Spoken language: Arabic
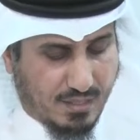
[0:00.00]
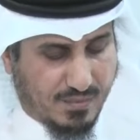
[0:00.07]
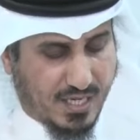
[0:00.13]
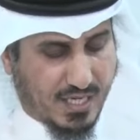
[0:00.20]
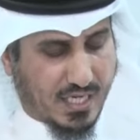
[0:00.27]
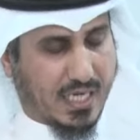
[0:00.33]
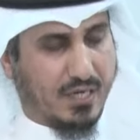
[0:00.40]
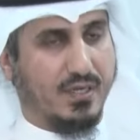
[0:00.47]

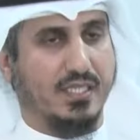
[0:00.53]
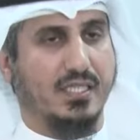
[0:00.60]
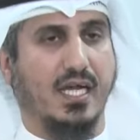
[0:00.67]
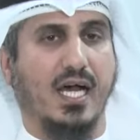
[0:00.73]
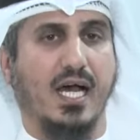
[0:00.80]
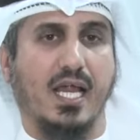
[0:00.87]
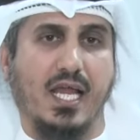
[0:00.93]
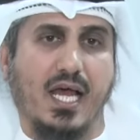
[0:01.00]
تبارك
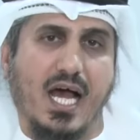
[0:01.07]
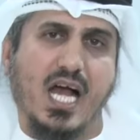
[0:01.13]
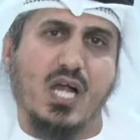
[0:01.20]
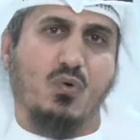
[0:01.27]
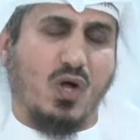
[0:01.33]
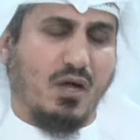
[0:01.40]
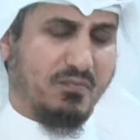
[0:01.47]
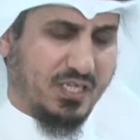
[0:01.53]
وتعالى
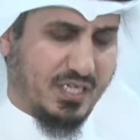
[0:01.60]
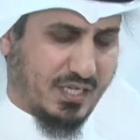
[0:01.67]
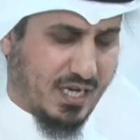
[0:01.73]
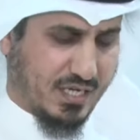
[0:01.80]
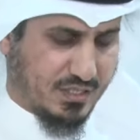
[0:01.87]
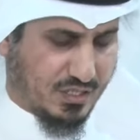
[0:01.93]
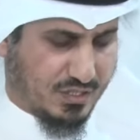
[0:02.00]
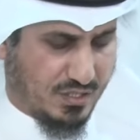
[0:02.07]
أقوى من
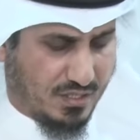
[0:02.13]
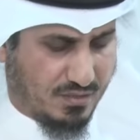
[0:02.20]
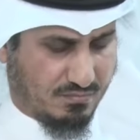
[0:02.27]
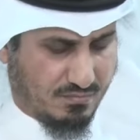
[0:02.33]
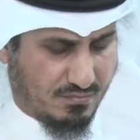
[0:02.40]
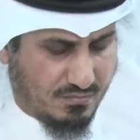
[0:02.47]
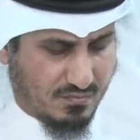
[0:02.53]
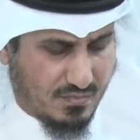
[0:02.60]

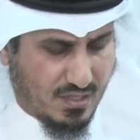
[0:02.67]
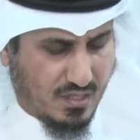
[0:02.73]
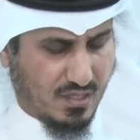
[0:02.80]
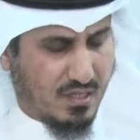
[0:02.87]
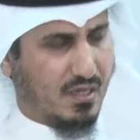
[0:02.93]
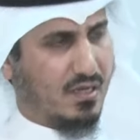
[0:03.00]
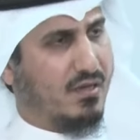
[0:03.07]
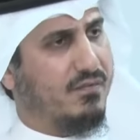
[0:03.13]
إرادتهم
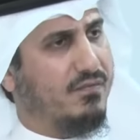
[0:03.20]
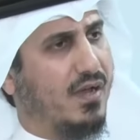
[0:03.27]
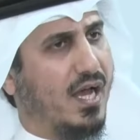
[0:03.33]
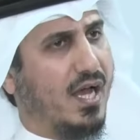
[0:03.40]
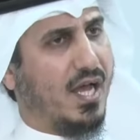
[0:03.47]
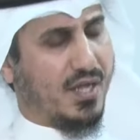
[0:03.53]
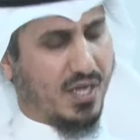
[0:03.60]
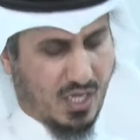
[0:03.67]

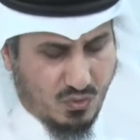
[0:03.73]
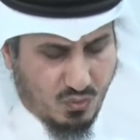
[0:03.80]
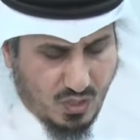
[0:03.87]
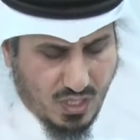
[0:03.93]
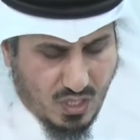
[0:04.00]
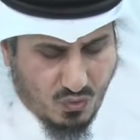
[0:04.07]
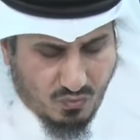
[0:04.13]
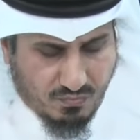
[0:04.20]
فها نحن
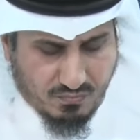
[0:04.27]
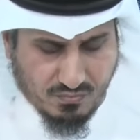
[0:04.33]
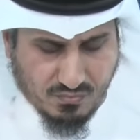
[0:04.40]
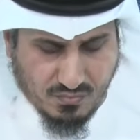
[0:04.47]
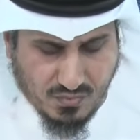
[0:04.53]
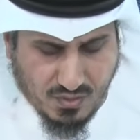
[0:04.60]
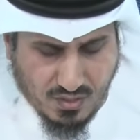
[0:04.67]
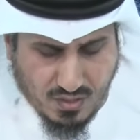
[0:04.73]
اليوم
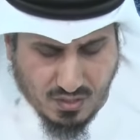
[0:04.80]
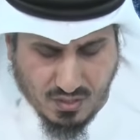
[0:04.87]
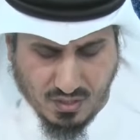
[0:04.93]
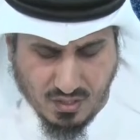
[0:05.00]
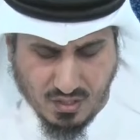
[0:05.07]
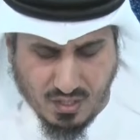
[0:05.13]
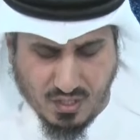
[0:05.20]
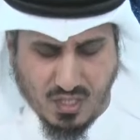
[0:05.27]

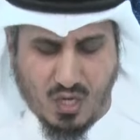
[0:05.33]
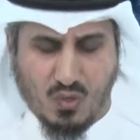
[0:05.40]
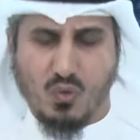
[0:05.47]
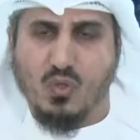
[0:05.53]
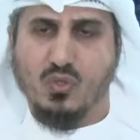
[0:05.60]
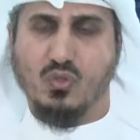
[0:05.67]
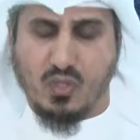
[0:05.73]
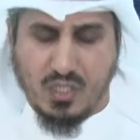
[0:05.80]

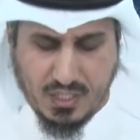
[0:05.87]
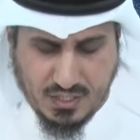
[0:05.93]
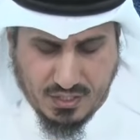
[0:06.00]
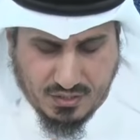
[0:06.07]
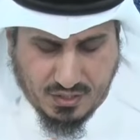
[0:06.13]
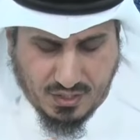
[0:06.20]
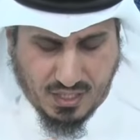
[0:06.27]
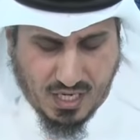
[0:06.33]
نعود
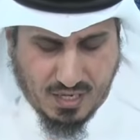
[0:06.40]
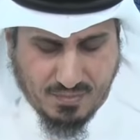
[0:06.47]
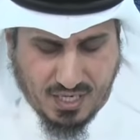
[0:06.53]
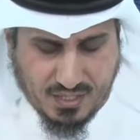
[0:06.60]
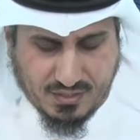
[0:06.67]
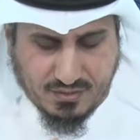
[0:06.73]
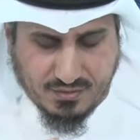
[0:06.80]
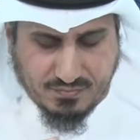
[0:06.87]

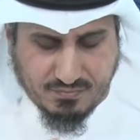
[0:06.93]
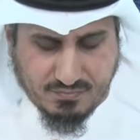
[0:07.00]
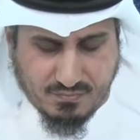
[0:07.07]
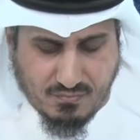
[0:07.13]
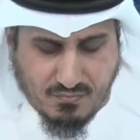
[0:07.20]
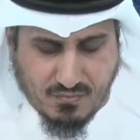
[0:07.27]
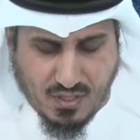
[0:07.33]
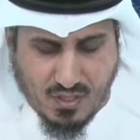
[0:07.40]
للانتخابات
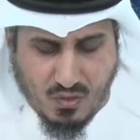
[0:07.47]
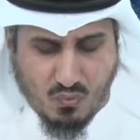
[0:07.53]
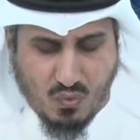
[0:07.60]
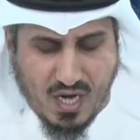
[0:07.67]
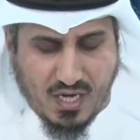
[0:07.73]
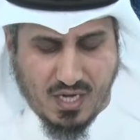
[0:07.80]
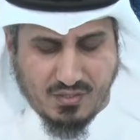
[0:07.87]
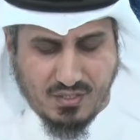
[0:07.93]

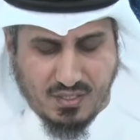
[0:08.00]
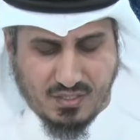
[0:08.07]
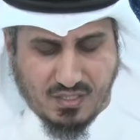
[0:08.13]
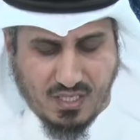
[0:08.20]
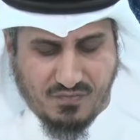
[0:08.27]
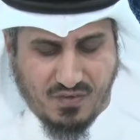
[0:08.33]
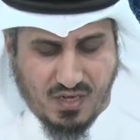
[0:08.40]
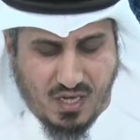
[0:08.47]
وقد
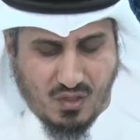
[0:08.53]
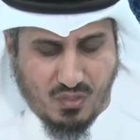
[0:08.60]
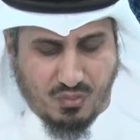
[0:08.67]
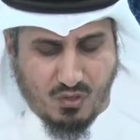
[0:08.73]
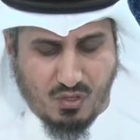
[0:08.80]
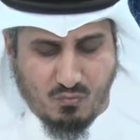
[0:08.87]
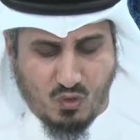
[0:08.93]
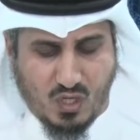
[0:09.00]
ارتفع
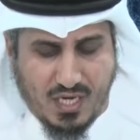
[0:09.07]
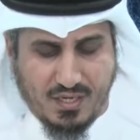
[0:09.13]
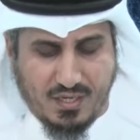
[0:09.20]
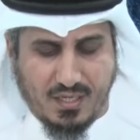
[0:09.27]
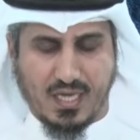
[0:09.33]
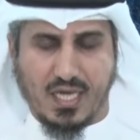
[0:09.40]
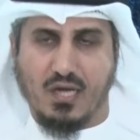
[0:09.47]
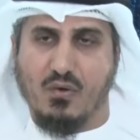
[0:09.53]
الظلم
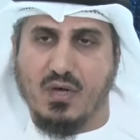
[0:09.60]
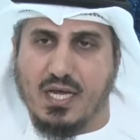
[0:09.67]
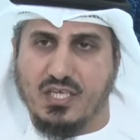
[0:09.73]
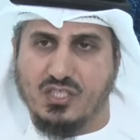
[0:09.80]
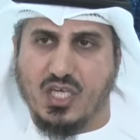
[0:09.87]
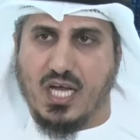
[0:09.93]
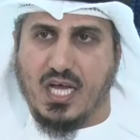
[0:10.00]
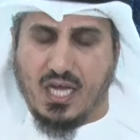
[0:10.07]
عنا
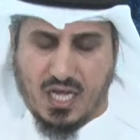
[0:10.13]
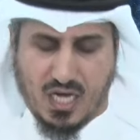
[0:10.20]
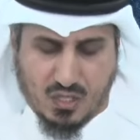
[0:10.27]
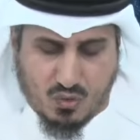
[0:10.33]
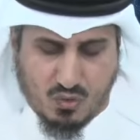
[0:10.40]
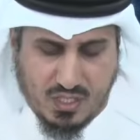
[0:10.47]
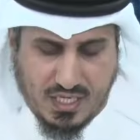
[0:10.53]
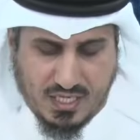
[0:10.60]
ورجع
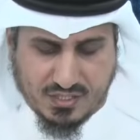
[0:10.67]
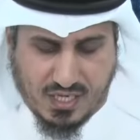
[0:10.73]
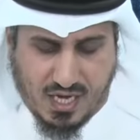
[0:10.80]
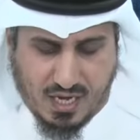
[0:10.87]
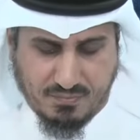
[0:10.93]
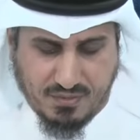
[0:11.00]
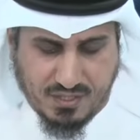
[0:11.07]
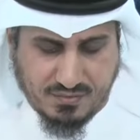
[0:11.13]
الحق
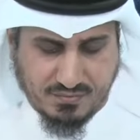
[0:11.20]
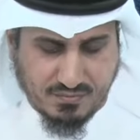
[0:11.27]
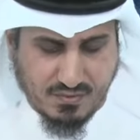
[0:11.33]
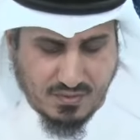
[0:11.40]
لأصحابه